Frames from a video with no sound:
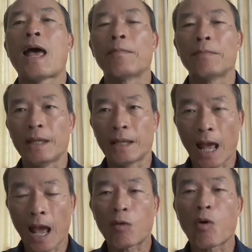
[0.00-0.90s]
5 มี
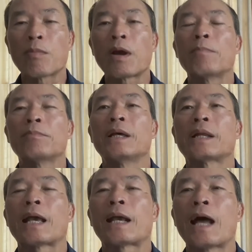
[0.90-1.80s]
นาคมครับ มี
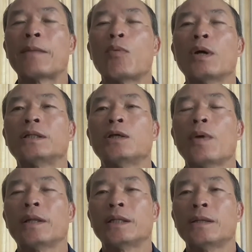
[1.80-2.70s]
รายการมวยที่เว